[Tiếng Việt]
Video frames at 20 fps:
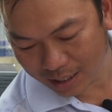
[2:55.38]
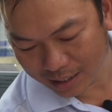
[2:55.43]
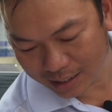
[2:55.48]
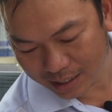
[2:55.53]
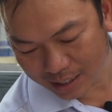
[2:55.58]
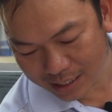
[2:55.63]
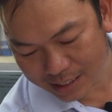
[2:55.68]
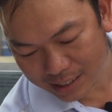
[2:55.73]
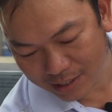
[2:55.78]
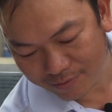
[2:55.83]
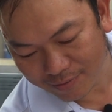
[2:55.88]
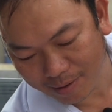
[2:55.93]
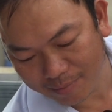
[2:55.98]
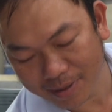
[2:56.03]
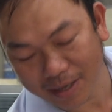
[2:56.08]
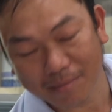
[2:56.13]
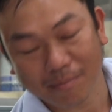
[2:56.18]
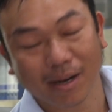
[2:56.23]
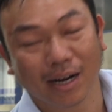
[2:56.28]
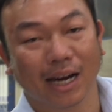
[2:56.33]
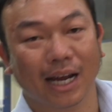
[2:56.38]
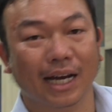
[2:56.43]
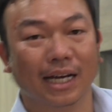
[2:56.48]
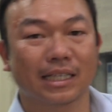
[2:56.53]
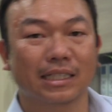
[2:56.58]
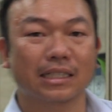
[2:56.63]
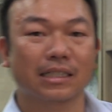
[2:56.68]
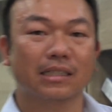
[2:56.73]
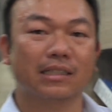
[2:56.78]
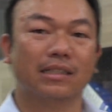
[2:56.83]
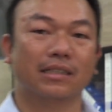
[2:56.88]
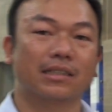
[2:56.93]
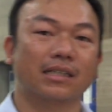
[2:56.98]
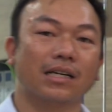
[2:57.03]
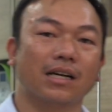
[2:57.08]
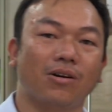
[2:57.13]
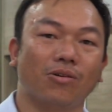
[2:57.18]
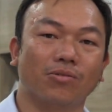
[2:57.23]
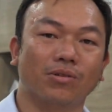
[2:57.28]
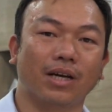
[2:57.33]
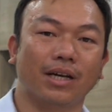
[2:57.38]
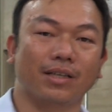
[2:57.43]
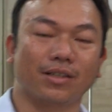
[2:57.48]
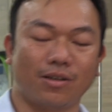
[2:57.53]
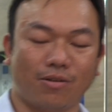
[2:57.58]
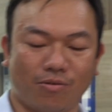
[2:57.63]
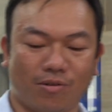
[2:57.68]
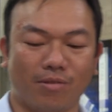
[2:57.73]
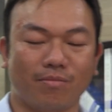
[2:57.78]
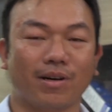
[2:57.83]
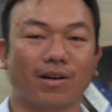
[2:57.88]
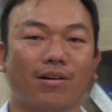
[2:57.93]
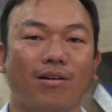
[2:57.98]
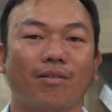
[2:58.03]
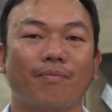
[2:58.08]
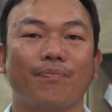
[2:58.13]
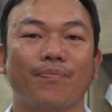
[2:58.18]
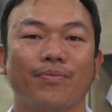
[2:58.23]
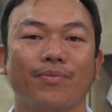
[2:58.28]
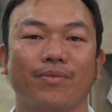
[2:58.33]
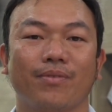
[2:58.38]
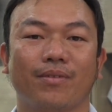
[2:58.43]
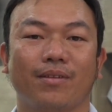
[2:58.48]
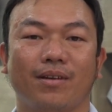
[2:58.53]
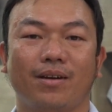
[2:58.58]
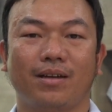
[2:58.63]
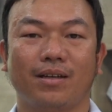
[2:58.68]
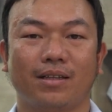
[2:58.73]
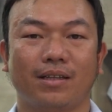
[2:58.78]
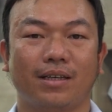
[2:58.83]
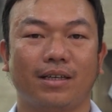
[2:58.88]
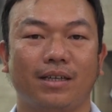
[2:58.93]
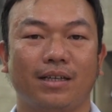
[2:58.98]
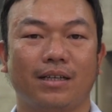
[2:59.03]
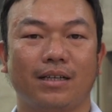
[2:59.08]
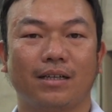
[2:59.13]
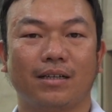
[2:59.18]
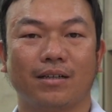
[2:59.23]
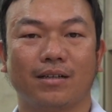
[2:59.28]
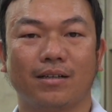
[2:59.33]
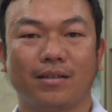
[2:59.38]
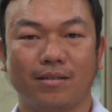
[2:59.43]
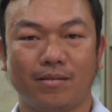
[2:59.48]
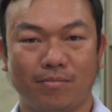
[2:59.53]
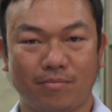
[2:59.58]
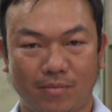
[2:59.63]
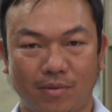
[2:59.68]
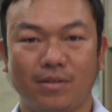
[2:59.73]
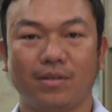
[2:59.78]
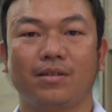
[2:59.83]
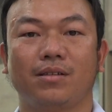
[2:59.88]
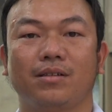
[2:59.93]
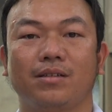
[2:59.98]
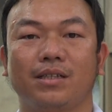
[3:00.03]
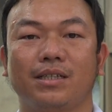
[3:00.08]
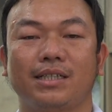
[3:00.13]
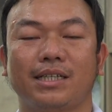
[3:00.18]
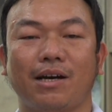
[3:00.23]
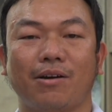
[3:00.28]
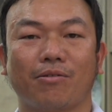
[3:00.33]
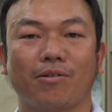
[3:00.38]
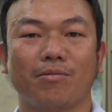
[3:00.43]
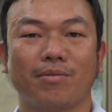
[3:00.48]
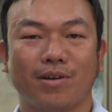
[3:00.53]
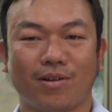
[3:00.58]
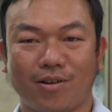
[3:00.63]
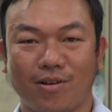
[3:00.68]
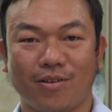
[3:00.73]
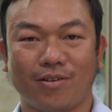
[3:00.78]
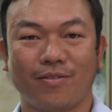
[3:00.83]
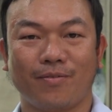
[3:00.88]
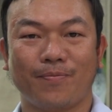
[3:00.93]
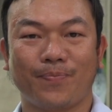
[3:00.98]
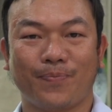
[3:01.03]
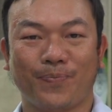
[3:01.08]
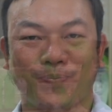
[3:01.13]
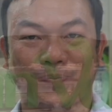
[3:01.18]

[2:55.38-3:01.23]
là những cái sản phẩm này mang lại cái chất lượng rất là ổn định cho quý bà con à, thì à, xin chào quý bà con